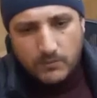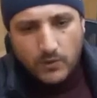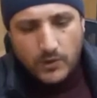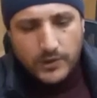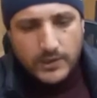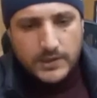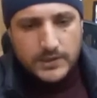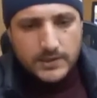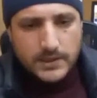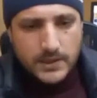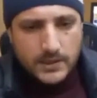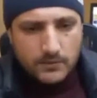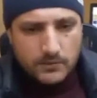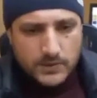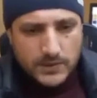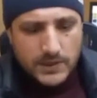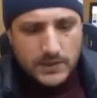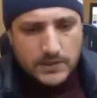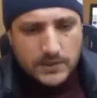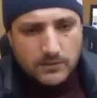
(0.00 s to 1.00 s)
मॉर्निंग से ही
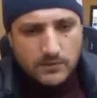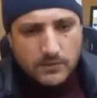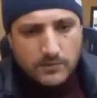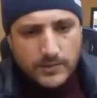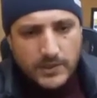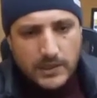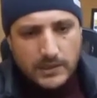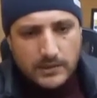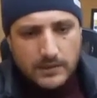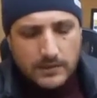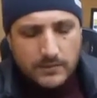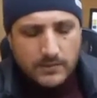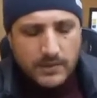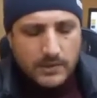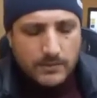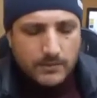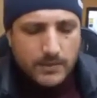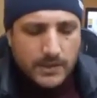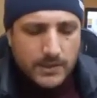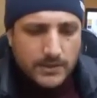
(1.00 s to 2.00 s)
कुछ एक जगहों पर हल्की
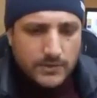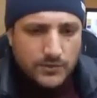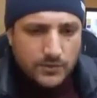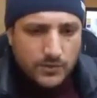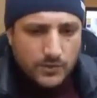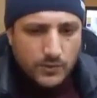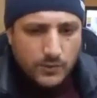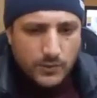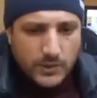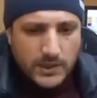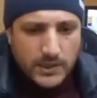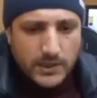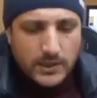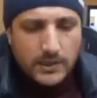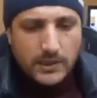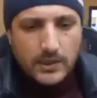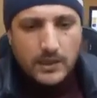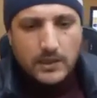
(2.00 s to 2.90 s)
बर्फबारी शुरू हुई है